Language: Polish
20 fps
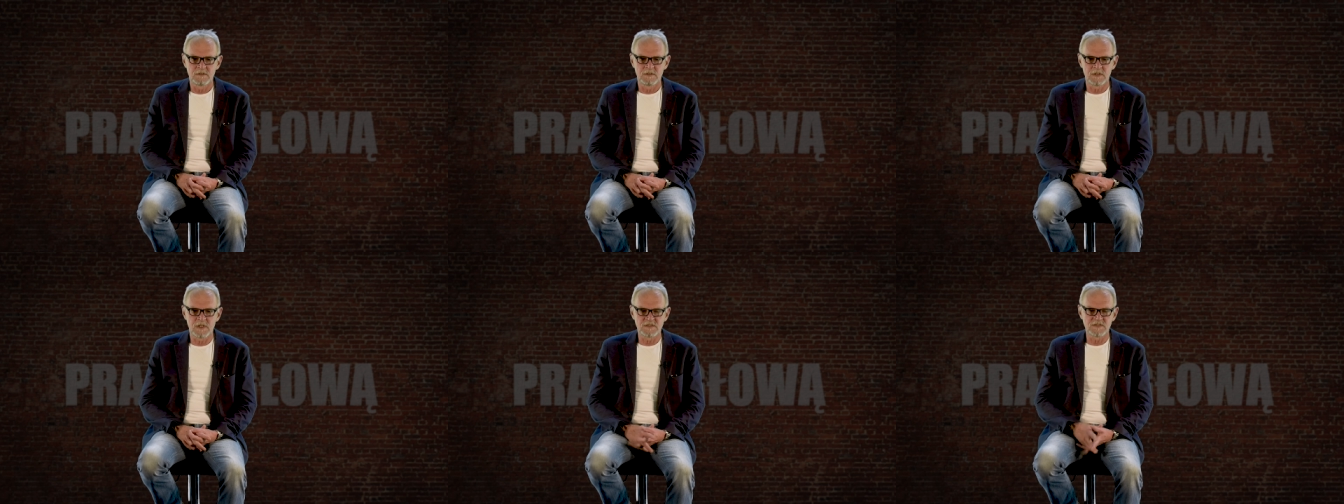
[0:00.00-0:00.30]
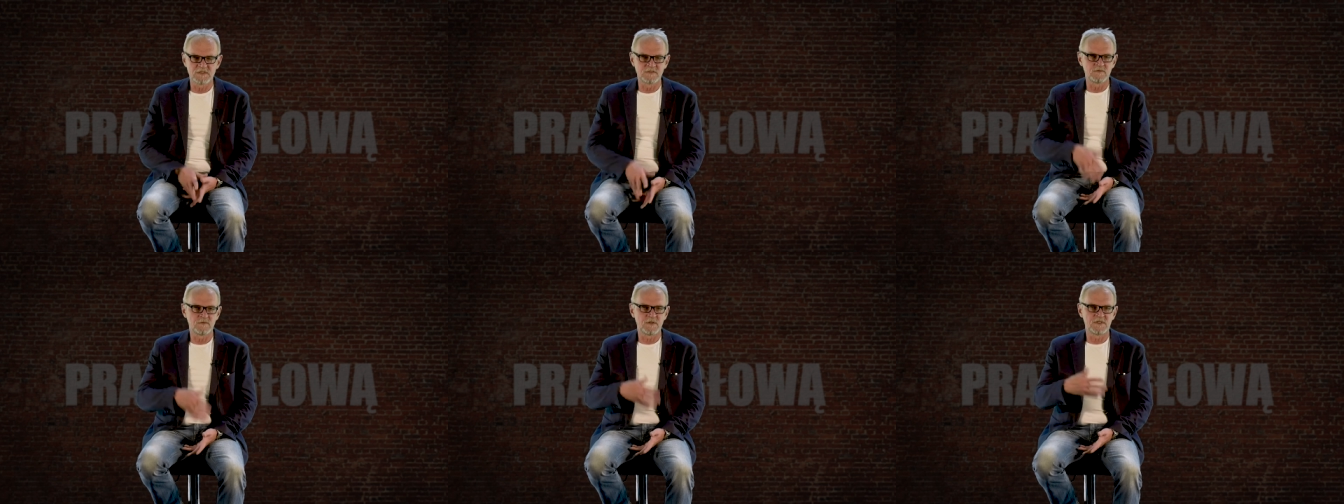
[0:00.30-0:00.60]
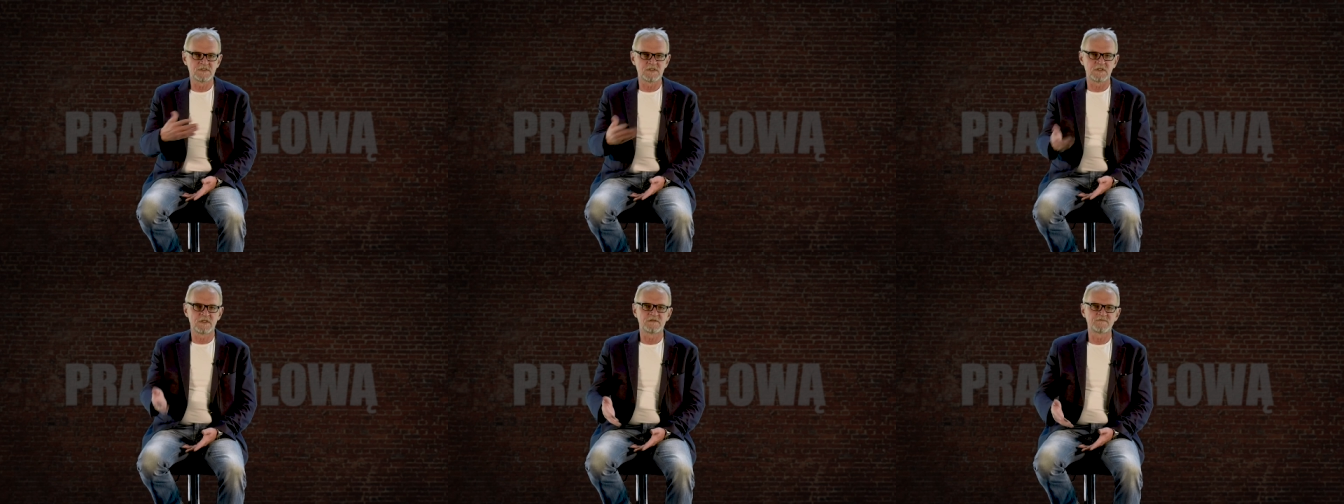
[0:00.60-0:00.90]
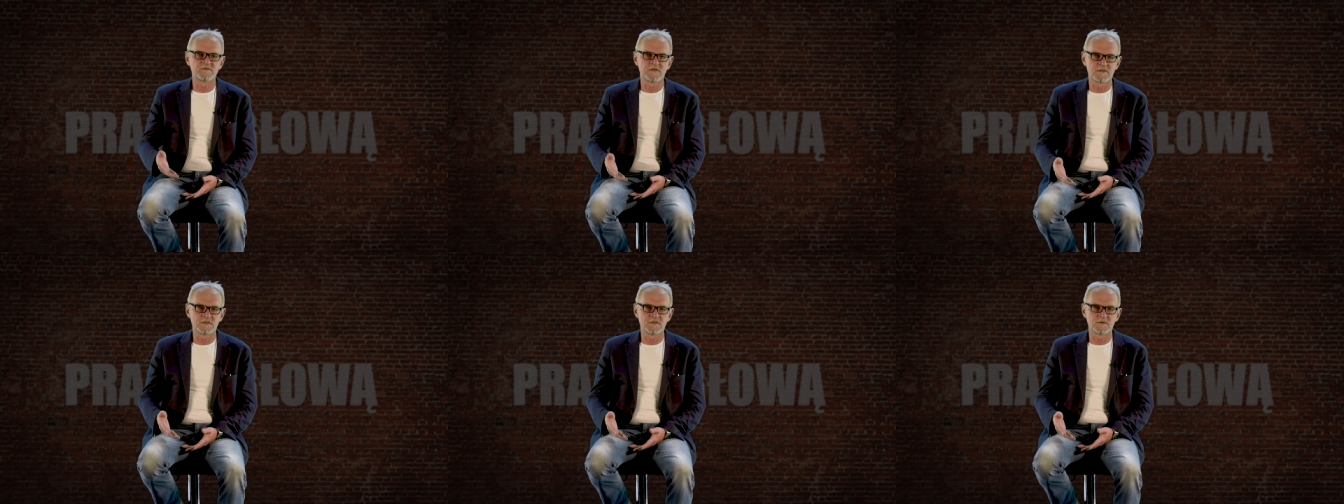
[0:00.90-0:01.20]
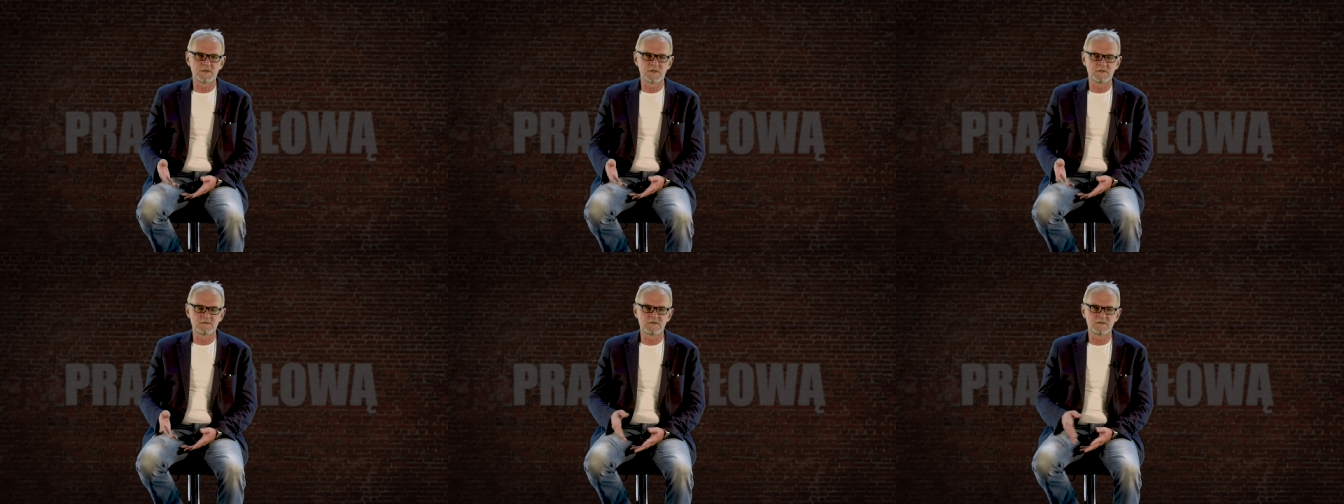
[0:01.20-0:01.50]
ta sytuacja nas w
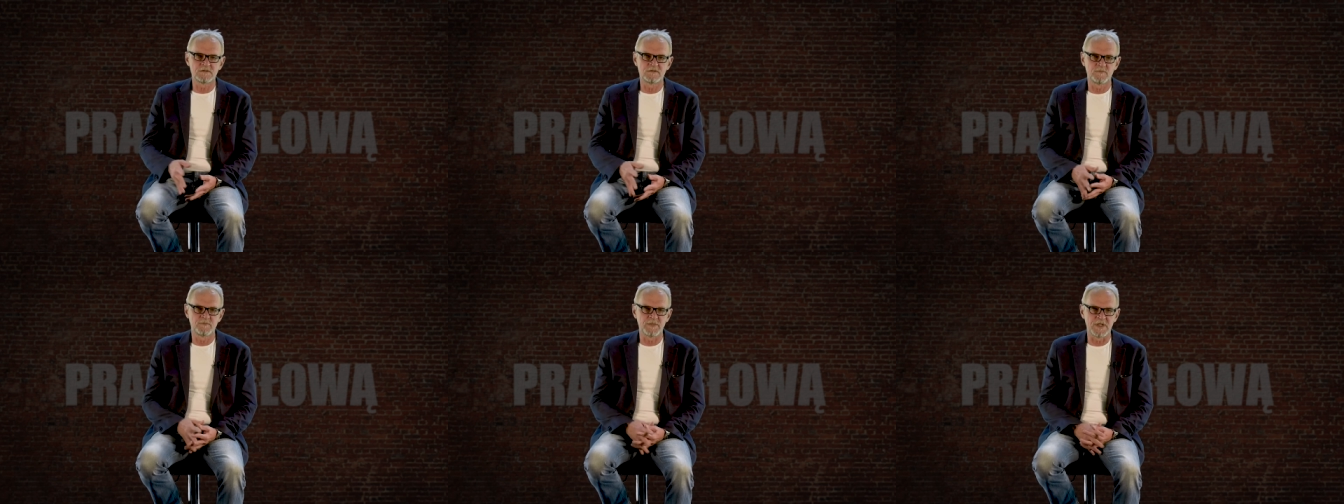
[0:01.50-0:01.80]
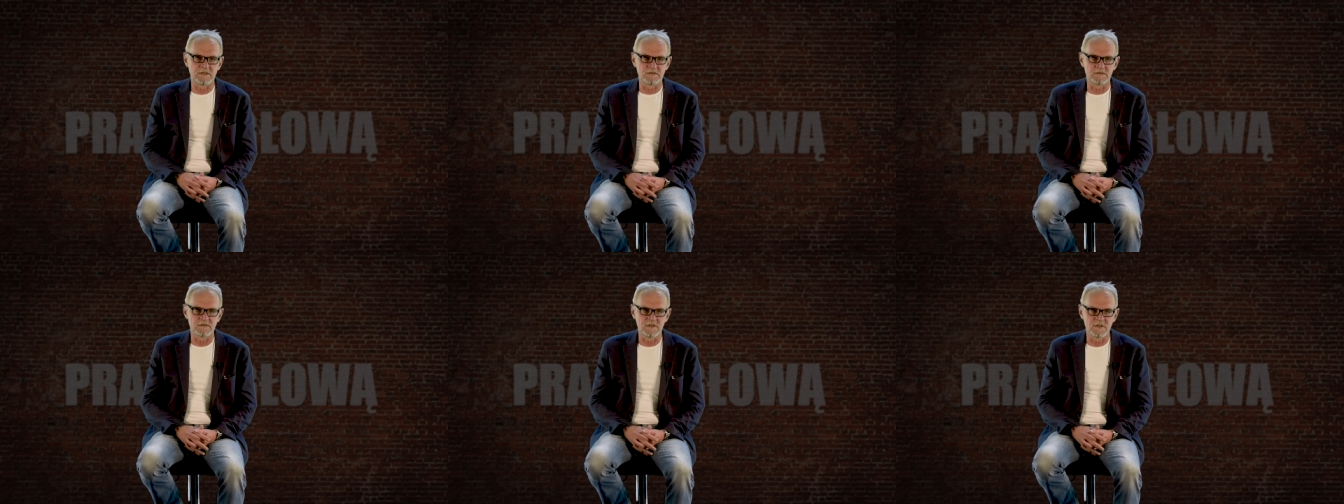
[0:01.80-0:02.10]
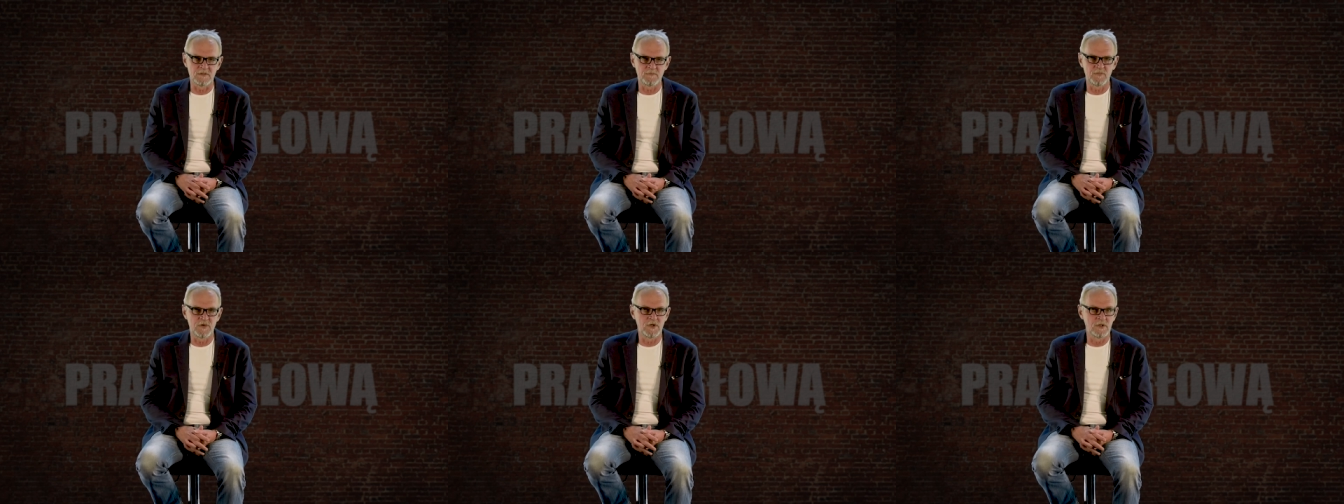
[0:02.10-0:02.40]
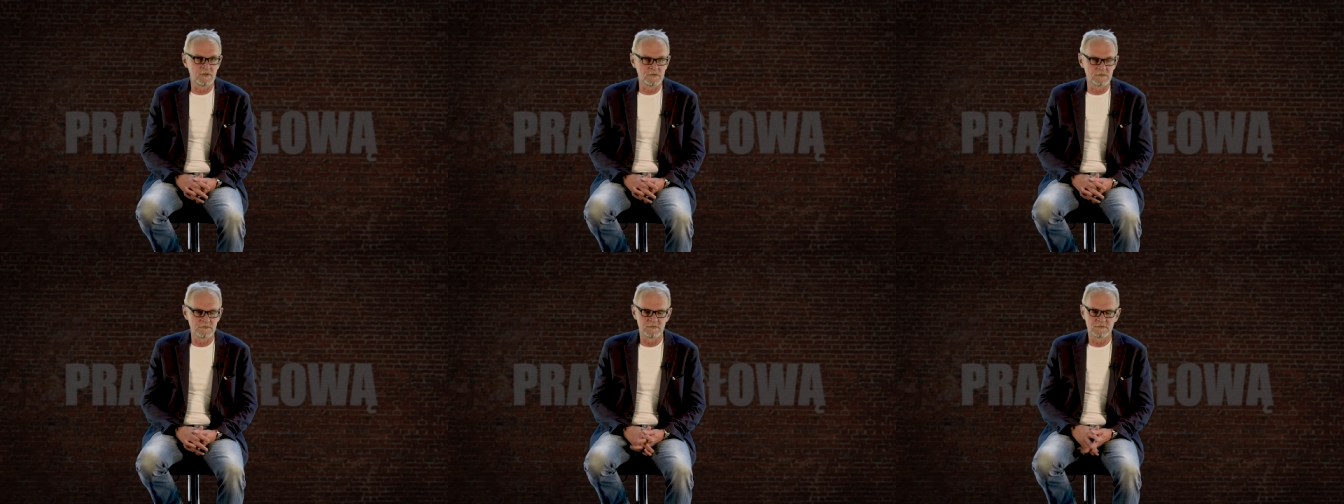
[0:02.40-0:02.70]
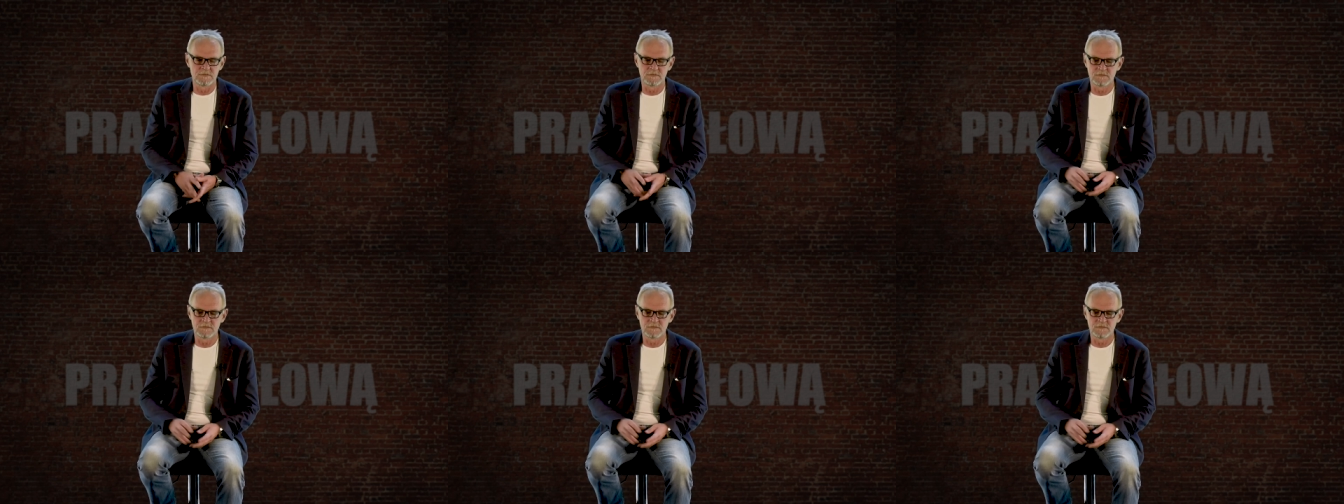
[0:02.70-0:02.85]
końcu kiedyś dopadnie, bo